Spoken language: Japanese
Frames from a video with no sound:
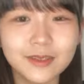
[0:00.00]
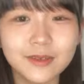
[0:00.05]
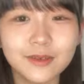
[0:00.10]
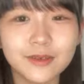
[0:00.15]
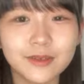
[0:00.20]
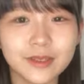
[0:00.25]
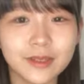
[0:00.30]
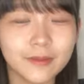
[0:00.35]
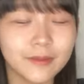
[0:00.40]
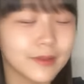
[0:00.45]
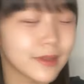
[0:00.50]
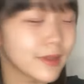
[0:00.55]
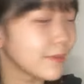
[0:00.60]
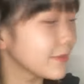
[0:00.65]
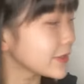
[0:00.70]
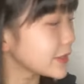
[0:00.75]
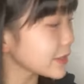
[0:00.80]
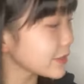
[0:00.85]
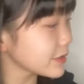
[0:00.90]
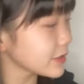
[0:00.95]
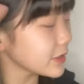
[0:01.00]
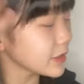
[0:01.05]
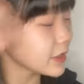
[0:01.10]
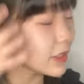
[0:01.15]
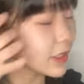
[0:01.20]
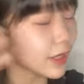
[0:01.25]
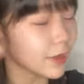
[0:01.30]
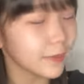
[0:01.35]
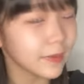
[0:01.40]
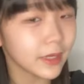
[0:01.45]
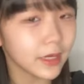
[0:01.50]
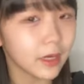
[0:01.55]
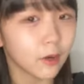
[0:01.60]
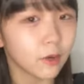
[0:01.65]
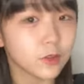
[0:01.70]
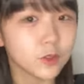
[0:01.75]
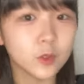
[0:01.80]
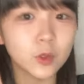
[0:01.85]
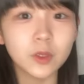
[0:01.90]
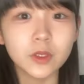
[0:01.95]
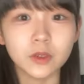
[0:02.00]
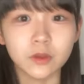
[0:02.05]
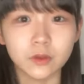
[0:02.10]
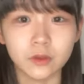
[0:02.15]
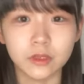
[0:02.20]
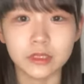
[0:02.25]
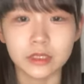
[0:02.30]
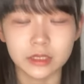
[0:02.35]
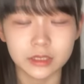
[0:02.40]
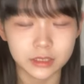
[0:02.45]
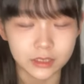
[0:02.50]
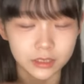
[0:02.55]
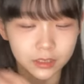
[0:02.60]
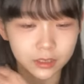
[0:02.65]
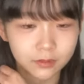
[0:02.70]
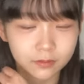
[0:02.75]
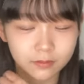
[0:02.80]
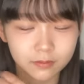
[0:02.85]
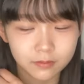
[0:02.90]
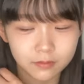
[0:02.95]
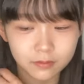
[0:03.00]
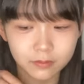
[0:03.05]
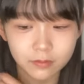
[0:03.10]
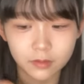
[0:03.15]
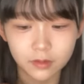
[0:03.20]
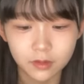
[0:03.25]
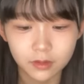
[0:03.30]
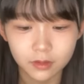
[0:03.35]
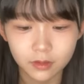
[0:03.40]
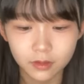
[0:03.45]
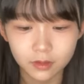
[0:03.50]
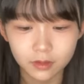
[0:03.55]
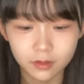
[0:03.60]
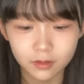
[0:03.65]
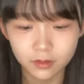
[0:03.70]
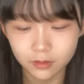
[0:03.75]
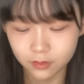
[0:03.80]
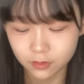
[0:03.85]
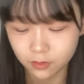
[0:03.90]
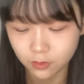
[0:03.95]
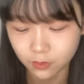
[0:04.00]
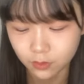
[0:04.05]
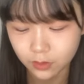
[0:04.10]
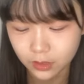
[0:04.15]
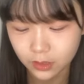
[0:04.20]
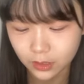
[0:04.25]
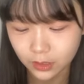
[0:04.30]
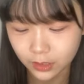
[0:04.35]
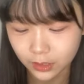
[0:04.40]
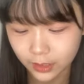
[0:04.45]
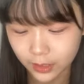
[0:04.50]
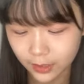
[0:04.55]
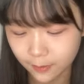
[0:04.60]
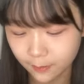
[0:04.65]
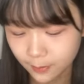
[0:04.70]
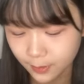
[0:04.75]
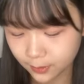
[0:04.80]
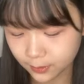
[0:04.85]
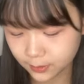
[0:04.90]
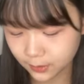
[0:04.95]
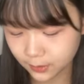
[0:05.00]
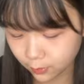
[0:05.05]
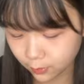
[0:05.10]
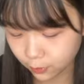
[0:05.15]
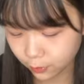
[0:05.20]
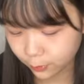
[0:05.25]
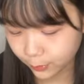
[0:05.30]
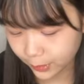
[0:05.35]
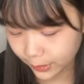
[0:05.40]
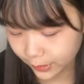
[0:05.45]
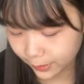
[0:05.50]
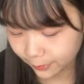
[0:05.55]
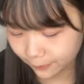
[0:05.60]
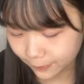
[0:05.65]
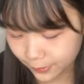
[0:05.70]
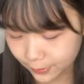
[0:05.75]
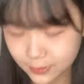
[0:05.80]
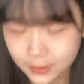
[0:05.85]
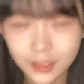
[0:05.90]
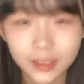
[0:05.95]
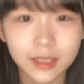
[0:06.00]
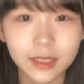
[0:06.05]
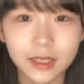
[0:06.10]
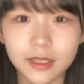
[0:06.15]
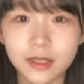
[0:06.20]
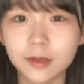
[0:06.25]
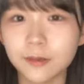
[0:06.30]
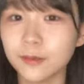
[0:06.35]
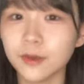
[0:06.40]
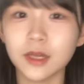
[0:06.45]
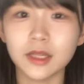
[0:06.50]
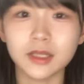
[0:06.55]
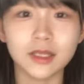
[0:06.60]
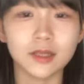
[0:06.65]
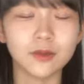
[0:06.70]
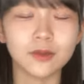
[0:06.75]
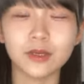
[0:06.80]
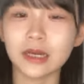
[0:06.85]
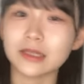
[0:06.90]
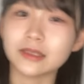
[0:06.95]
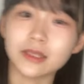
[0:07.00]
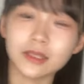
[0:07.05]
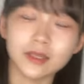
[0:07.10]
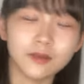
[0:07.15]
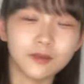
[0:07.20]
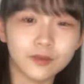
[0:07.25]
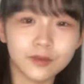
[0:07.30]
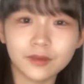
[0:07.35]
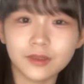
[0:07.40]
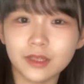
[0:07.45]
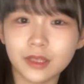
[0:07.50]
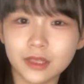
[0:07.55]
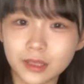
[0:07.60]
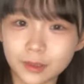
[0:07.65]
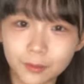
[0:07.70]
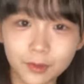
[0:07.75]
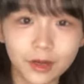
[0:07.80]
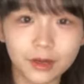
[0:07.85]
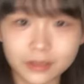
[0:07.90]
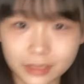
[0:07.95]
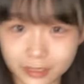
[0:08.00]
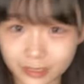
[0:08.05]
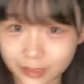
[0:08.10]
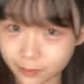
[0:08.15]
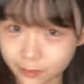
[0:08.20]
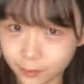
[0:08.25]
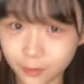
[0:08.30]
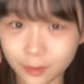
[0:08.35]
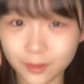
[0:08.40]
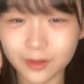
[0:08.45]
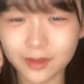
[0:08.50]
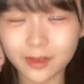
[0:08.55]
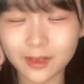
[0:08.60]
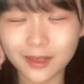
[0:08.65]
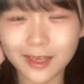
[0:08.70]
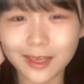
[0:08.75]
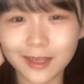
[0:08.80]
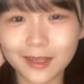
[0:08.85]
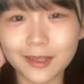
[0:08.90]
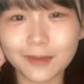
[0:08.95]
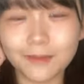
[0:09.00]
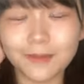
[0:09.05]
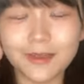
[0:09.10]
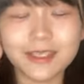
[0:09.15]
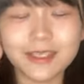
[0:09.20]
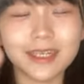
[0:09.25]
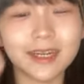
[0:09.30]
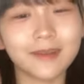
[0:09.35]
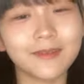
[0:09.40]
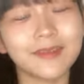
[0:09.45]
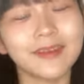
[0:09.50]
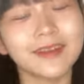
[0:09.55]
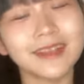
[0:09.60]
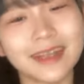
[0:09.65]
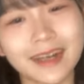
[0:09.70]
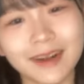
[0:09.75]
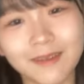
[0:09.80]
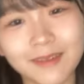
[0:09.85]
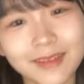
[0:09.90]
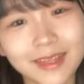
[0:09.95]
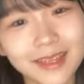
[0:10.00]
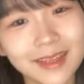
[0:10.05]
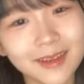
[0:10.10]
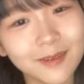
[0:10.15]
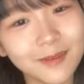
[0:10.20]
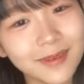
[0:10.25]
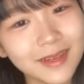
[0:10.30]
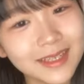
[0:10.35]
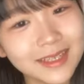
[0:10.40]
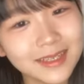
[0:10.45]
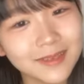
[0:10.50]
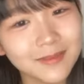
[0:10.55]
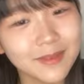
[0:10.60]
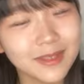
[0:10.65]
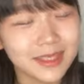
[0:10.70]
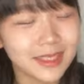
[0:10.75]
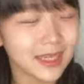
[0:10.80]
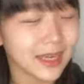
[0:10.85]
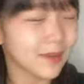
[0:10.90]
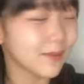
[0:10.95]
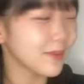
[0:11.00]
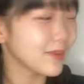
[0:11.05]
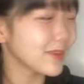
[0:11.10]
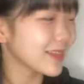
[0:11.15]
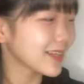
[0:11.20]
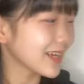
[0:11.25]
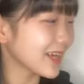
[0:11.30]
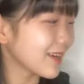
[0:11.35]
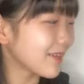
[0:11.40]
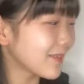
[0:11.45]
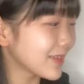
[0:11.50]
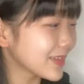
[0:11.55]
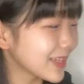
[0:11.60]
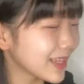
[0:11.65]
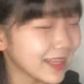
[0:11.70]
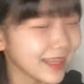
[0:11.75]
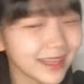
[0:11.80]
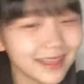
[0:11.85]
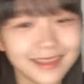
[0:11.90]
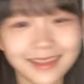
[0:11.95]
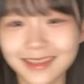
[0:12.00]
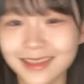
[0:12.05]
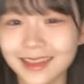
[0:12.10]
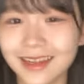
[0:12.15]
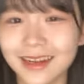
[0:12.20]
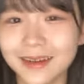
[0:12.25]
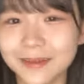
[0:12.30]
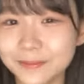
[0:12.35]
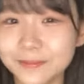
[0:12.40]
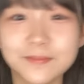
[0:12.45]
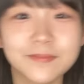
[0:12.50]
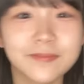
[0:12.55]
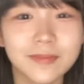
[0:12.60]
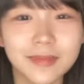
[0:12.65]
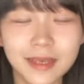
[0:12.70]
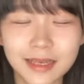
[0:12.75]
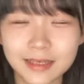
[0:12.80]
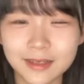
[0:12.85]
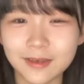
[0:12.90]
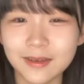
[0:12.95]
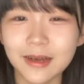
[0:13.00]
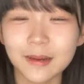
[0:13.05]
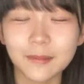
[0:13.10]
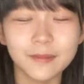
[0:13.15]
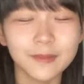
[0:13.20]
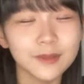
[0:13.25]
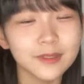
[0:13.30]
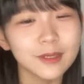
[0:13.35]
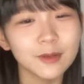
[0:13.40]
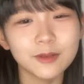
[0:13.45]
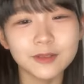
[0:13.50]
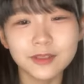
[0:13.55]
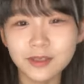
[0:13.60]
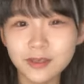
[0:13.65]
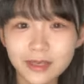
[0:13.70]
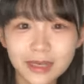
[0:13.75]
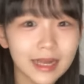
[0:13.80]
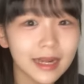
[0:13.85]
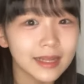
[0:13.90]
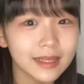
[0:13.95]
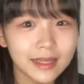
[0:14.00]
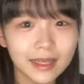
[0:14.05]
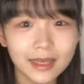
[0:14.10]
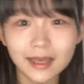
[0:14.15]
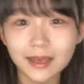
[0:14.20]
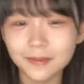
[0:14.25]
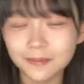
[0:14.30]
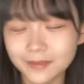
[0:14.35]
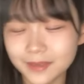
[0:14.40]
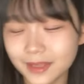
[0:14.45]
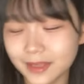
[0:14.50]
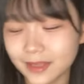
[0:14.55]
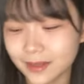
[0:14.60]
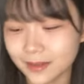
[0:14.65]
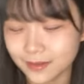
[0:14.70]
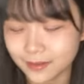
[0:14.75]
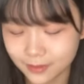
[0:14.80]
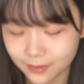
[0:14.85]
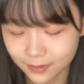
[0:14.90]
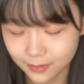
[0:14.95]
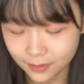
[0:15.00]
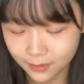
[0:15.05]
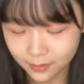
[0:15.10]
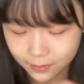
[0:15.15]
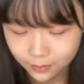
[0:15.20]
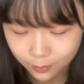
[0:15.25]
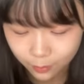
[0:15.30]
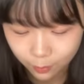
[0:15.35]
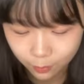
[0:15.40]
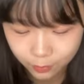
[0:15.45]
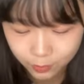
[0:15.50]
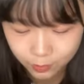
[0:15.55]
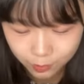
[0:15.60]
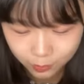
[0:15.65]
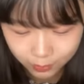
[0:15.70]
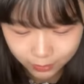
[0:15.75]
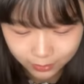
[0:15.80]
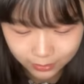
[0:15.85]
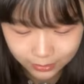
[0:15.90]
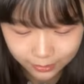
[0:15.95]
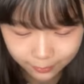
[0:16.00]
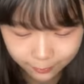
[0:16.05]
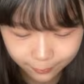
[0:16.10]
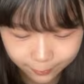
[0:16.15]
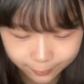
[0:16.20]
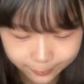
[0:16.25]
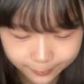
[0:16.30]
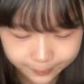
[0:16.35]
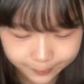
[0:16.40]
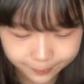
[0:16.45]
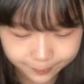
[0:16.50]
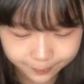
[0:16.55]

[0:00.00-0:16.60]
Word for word: そうでもねめちゃくちゃね髪が細いの私そうでなんかヘアメイんこの前ヘアメイクさんにやってもらった時があったのやってもらうんだけどでめっちゃ髪の毛絡まってて「ごめんなさいめっちゃ髪の毛絡まってて」って言ったら「髪の毛細いからね」みたいなそう細いんだよ